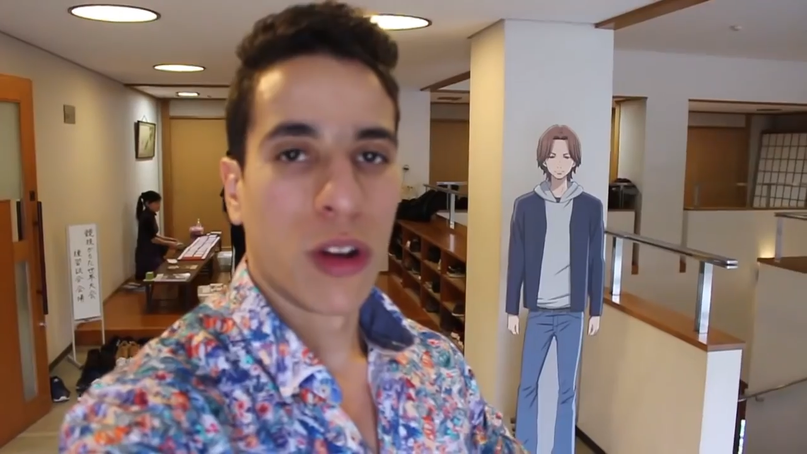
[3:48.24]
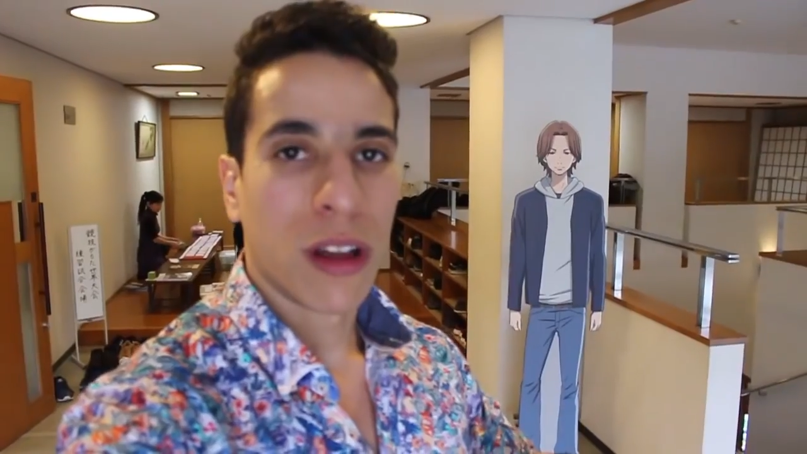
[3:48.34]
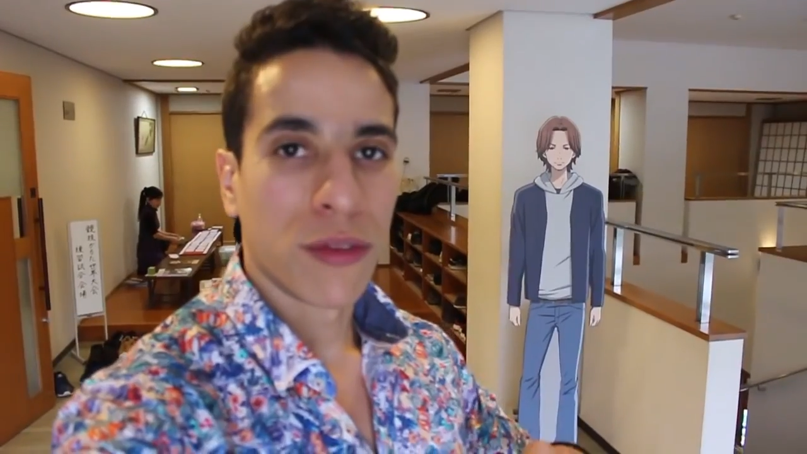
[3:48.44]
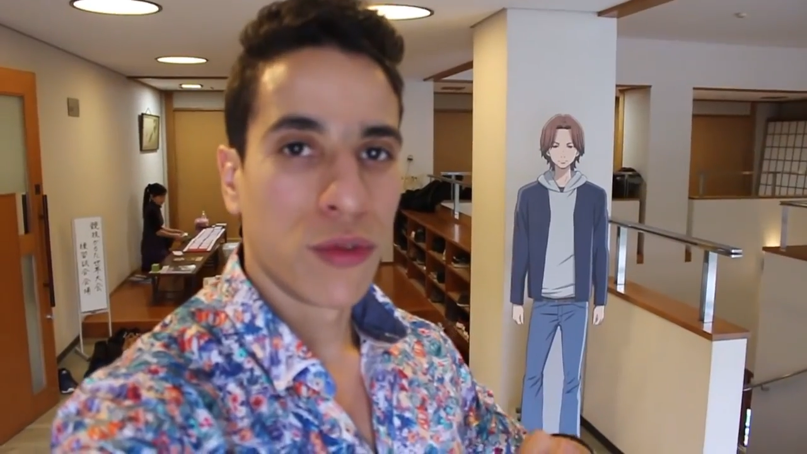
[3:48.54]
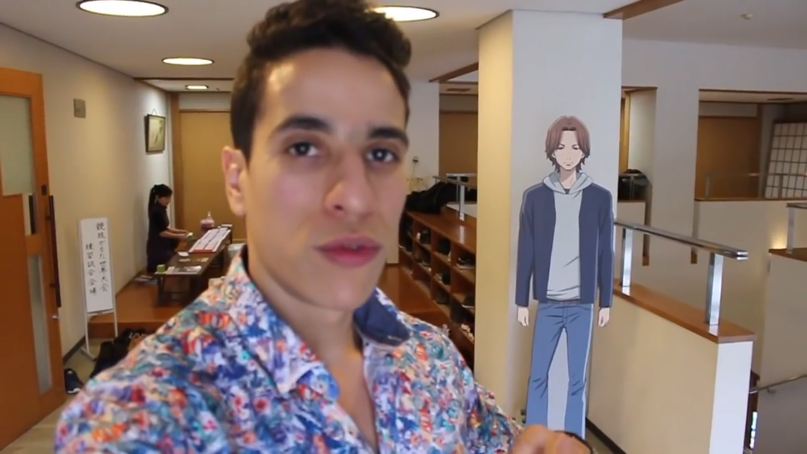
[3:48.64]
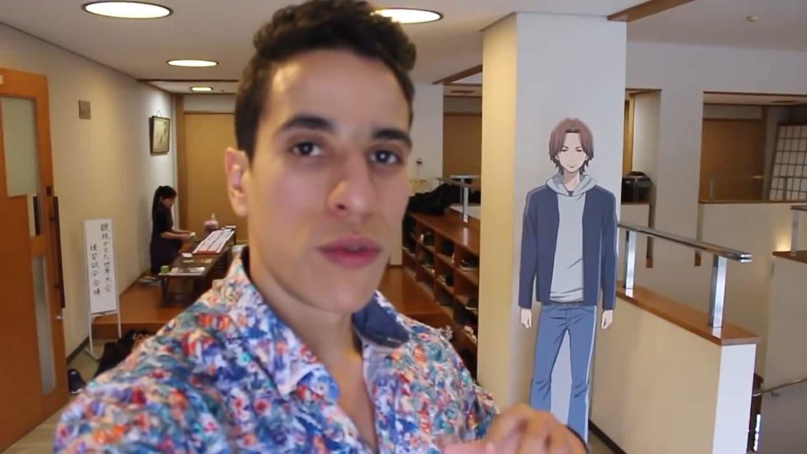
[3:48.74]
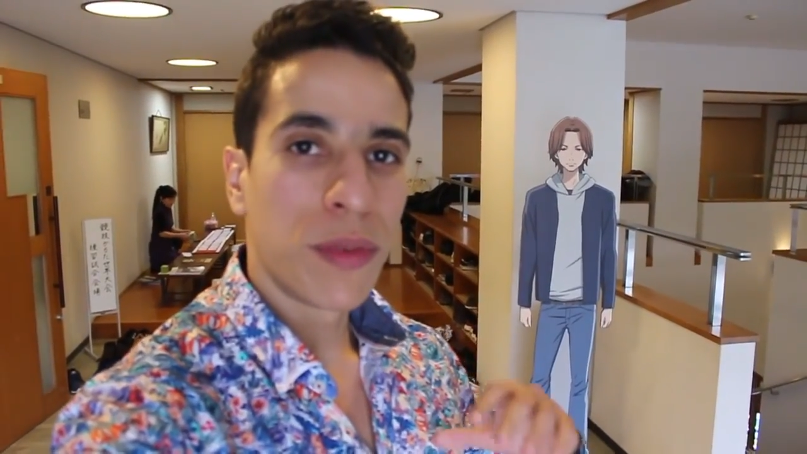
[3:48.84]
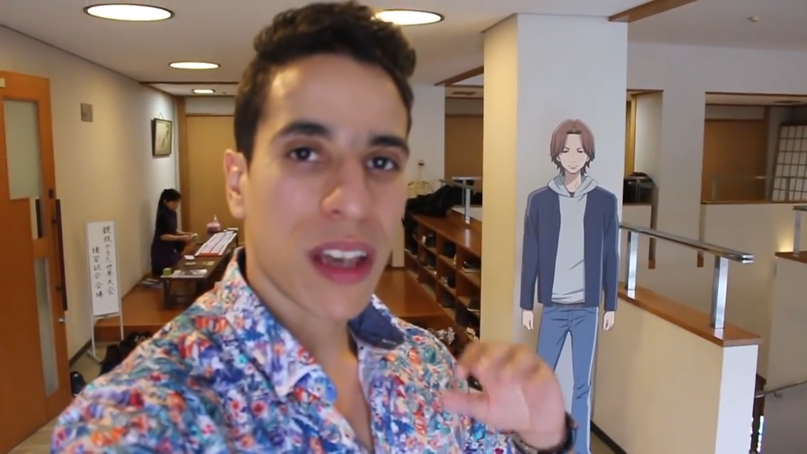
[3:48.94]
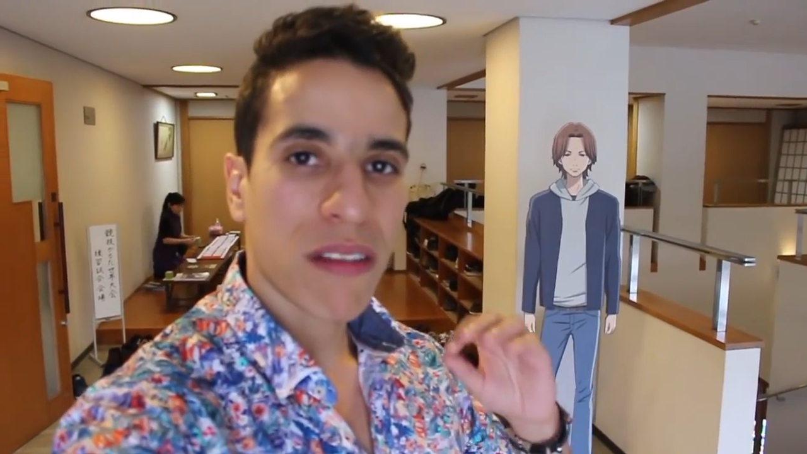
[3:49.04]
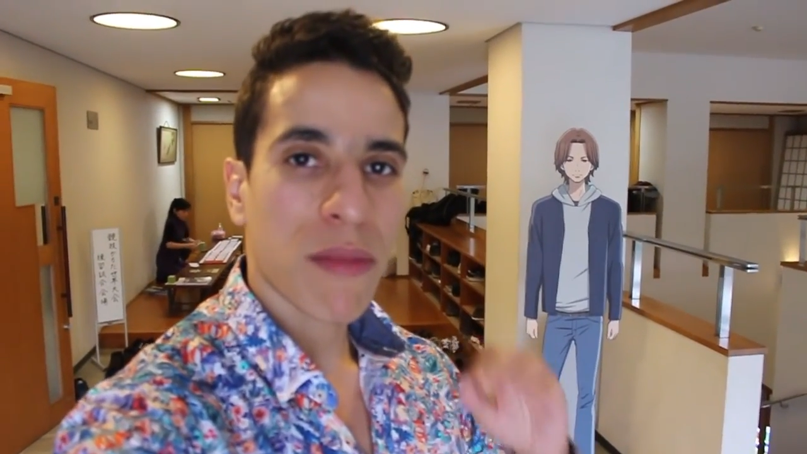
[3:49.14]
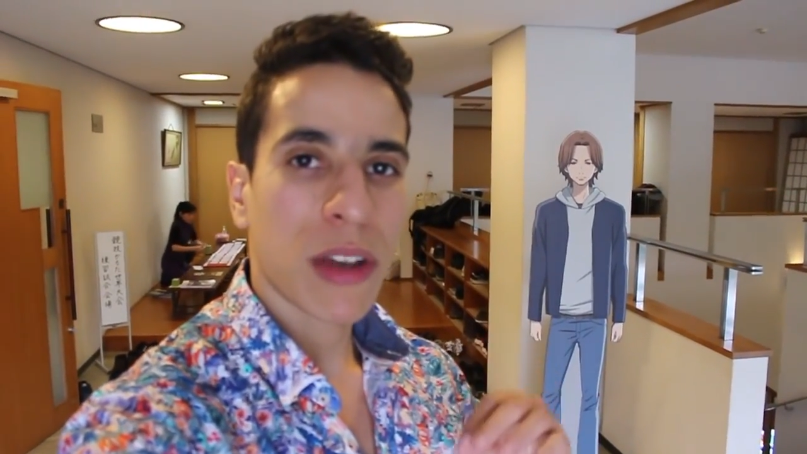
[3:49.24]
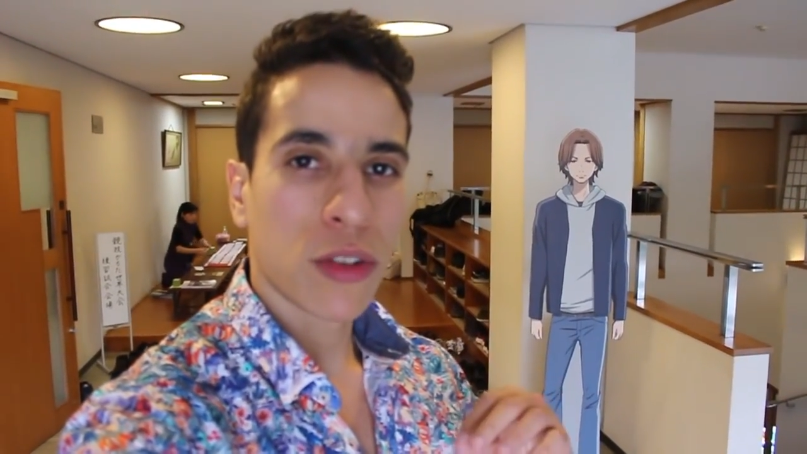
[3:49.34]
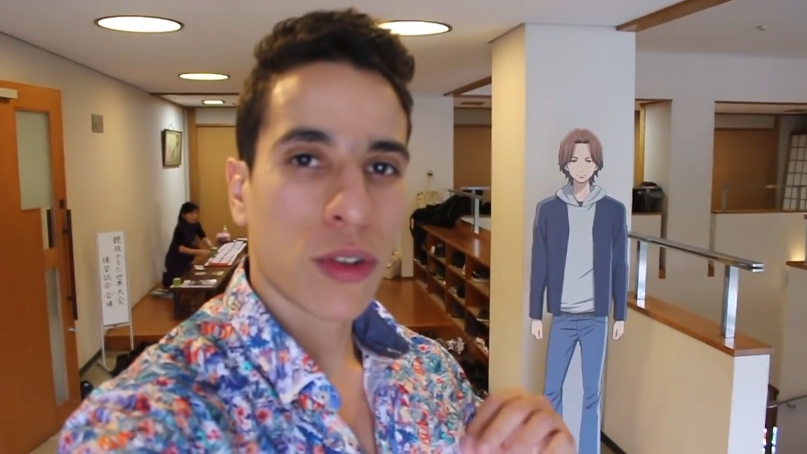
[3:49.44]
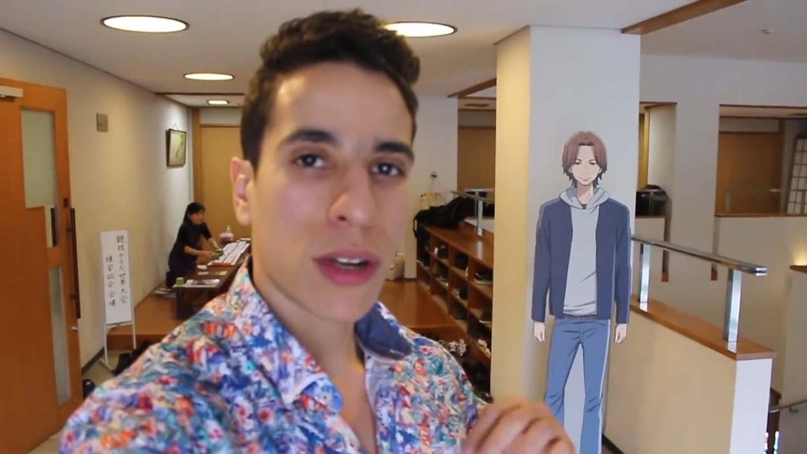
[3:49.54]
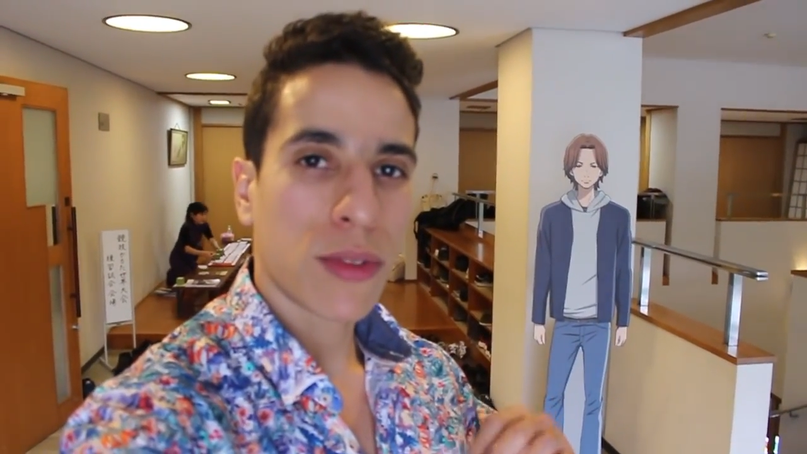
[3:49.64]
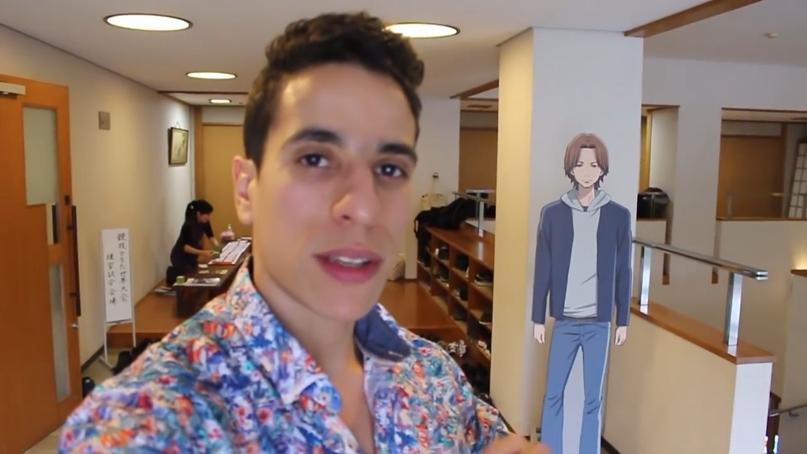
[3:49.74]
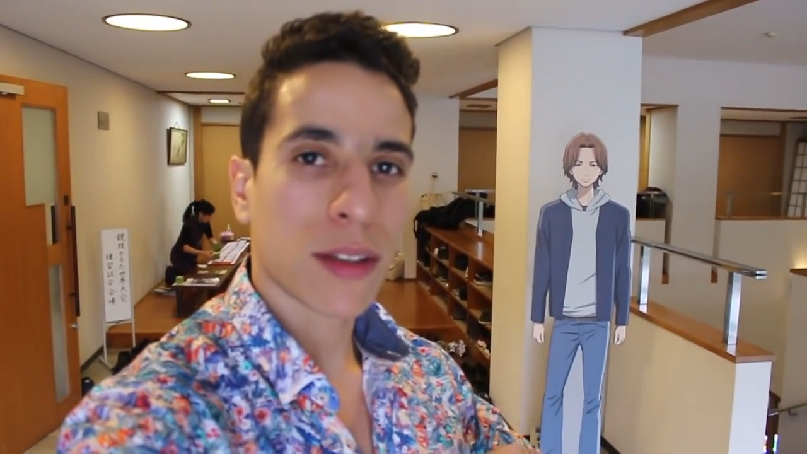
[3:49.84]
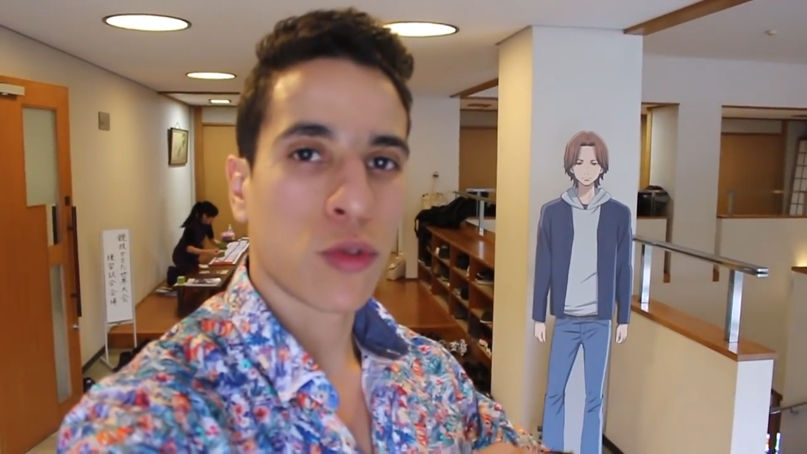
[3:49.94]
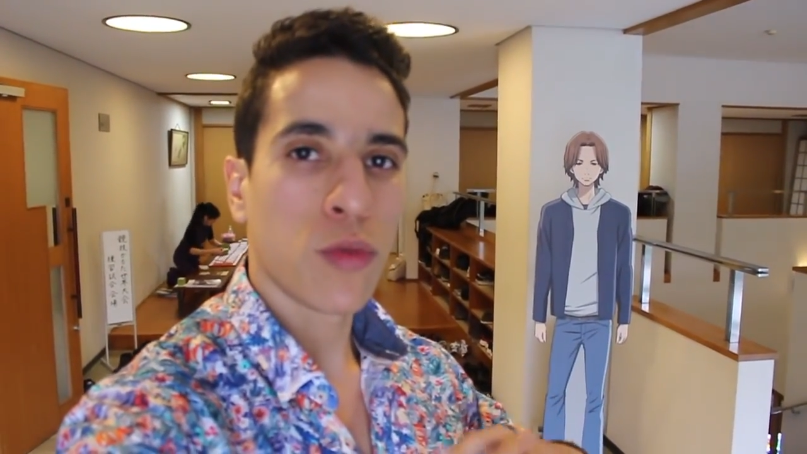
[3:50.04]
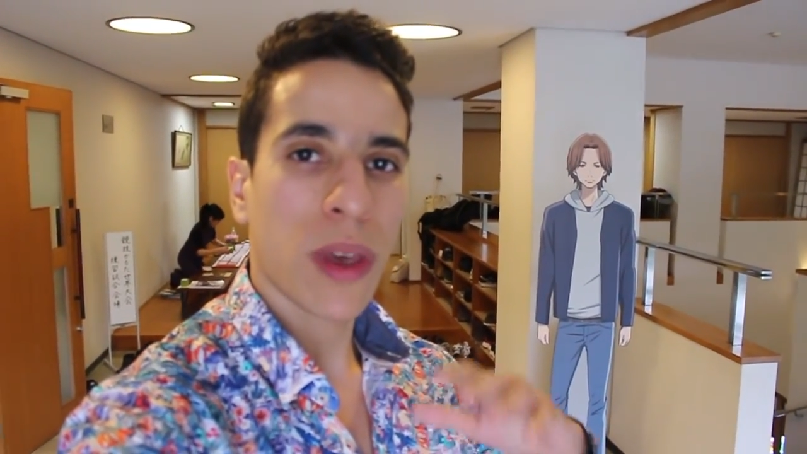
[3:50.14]
Alors du coup, observer un match de Kaluta,
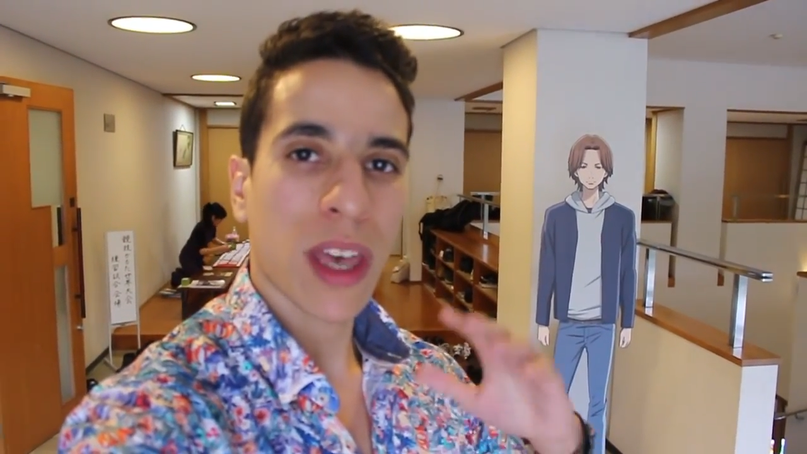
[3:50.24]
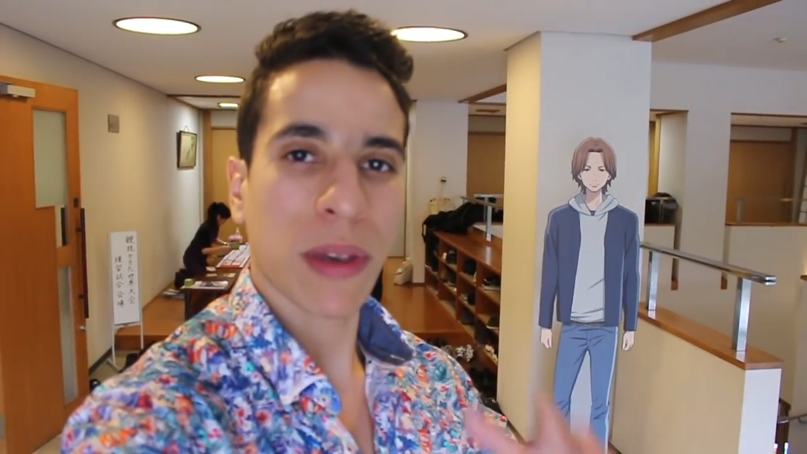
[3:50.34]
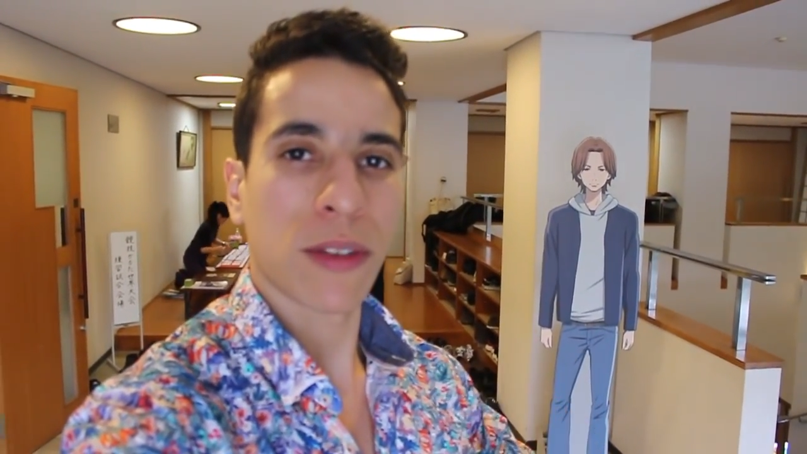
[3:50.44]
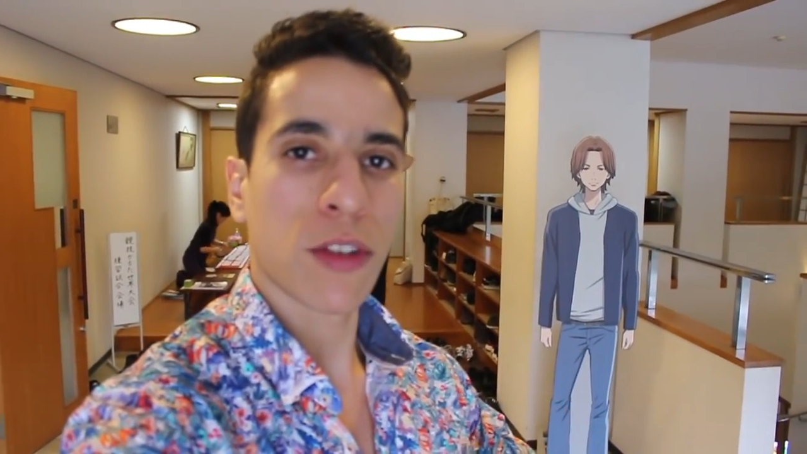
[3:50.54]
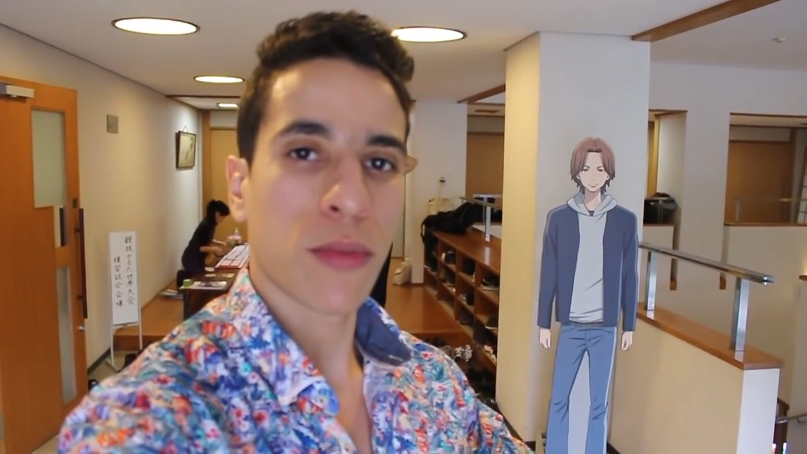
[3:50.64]
c'est super impressionnant,